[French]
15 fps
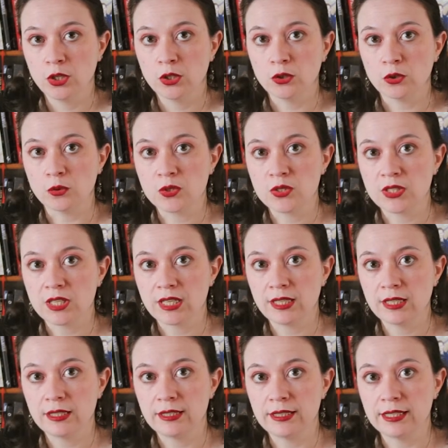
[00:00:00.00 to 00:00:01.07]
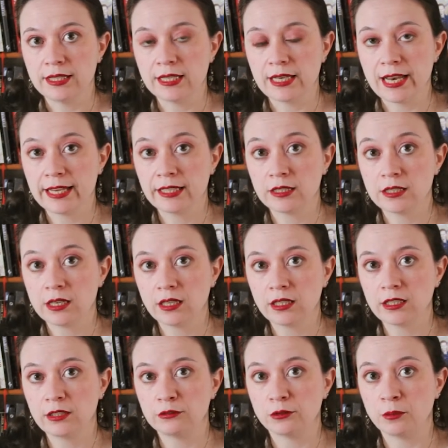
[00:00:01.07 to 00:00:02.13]
donc c'est des
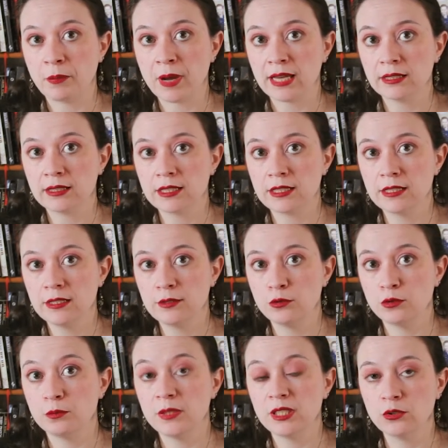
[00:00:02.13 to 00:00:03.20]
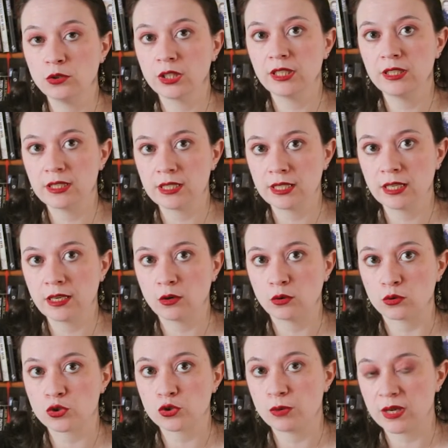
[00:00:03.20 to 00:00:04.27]
lecteurs qui font partie d'une minorité
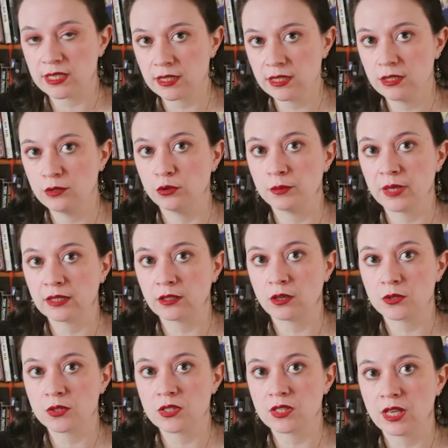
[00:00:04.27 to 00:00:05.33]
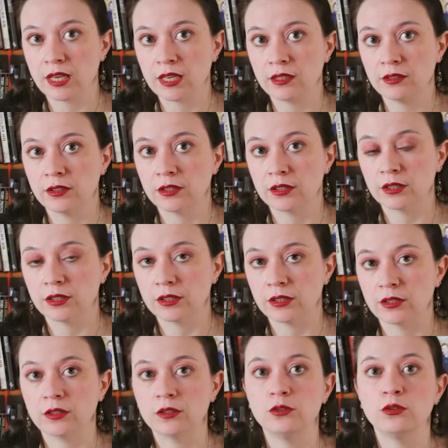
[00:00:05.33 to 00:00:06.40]
qu'on choisit de mettre en scène
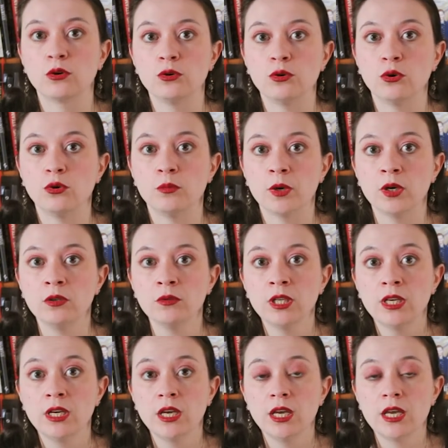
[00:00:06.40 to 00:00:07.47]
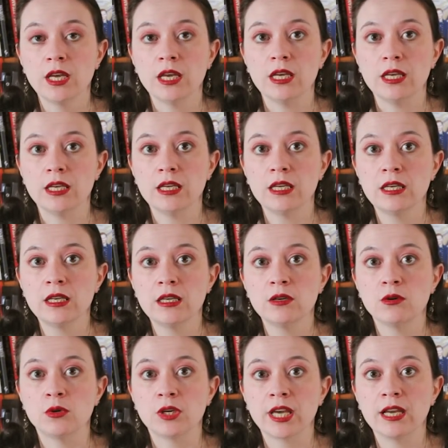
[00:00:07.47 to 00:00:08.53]
euh, dans le roman
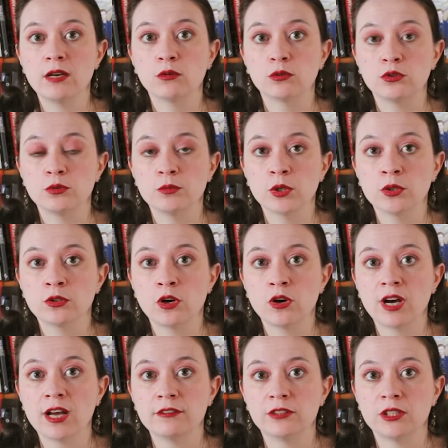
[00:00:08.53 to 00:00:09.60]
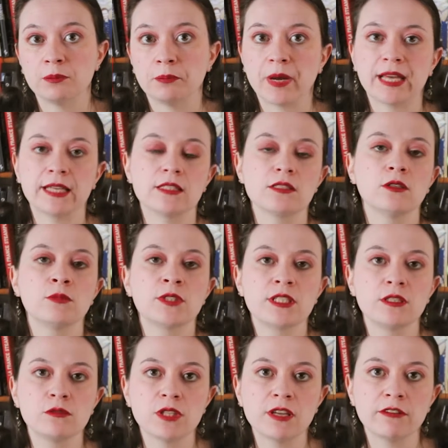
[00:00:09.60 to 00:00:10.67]
et auxquels on demande leur avis. Par exemple,
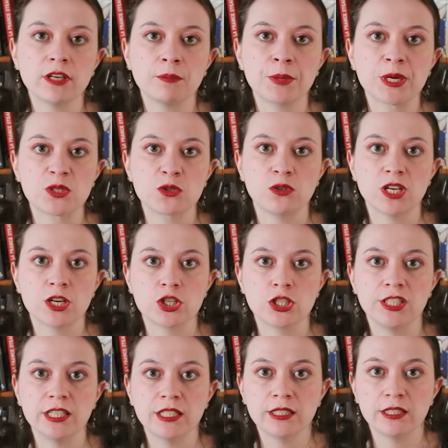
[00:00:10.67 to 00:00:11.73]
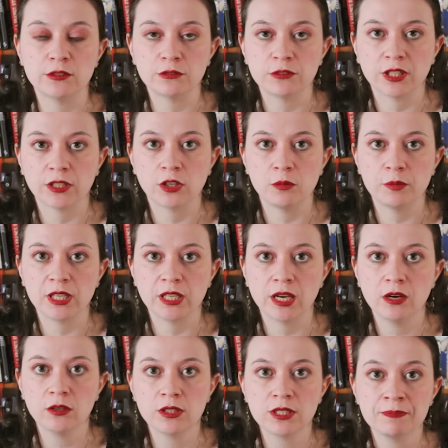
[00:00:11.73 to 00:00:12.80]
si vous avez un personnage gay qui fait un coming
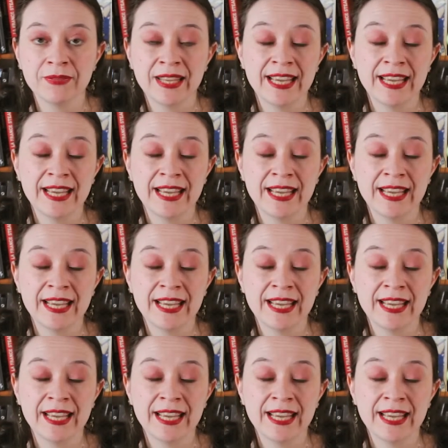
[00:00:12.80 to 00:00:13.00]
out,